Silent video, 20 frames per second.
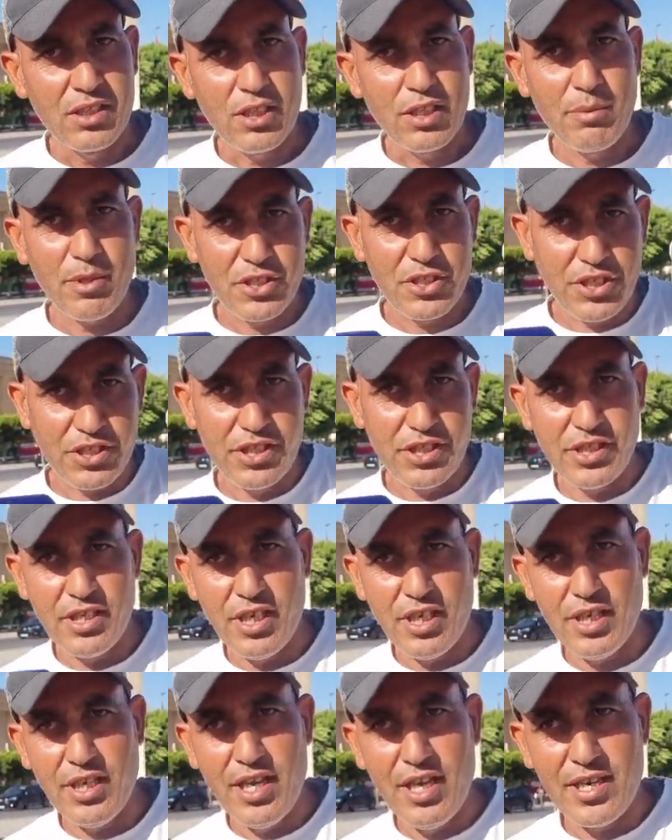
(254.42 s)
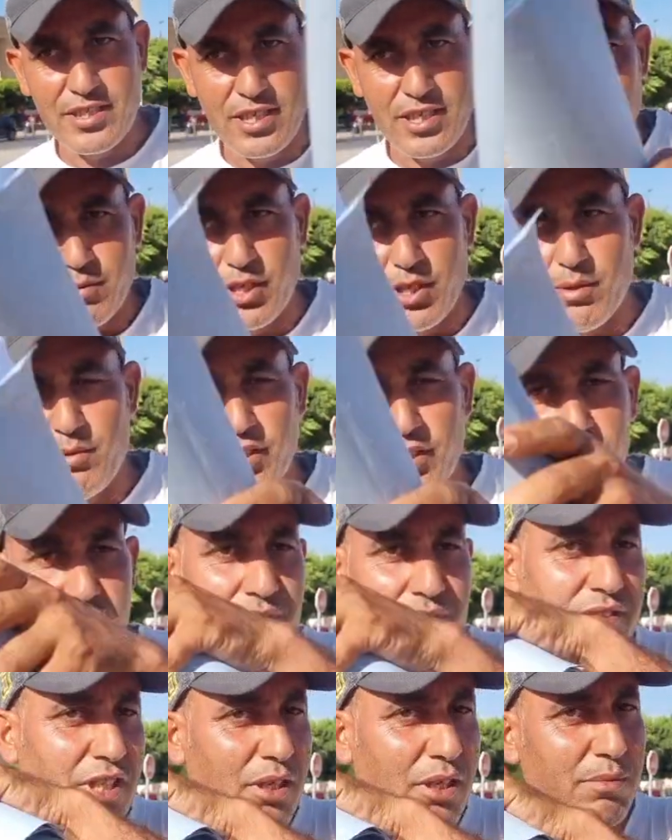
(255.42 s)
دابا شدينا على حساب تابع
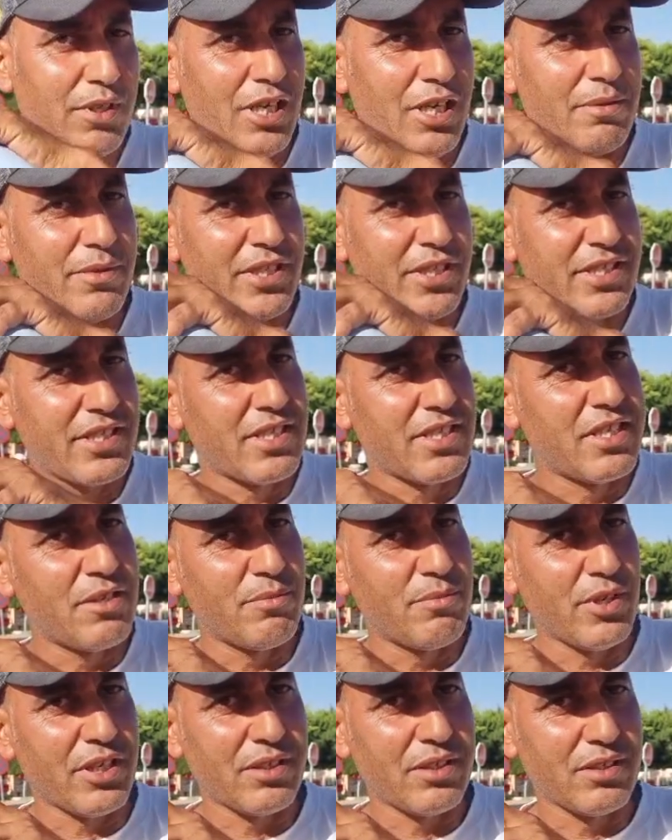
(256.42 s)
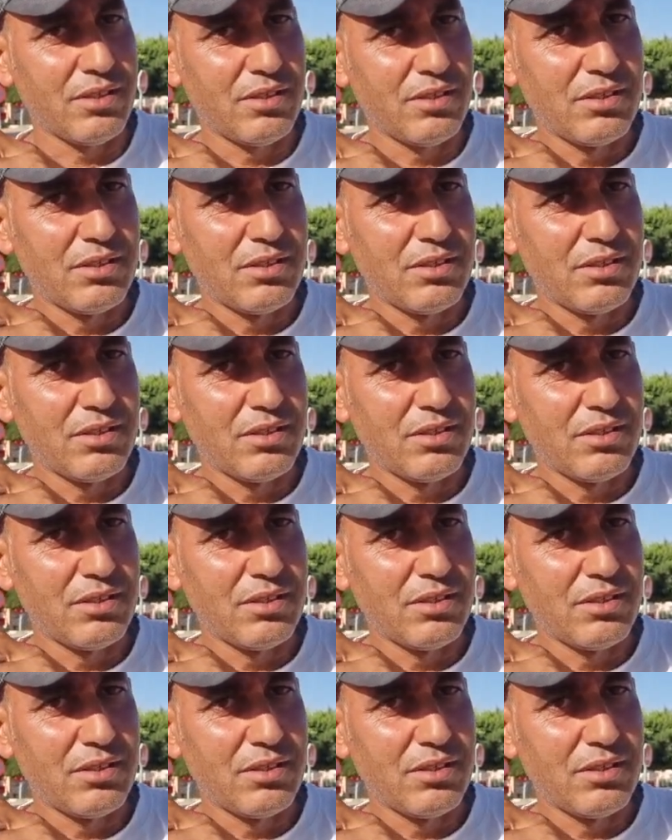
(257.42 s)
ضرب العامل سي سليمان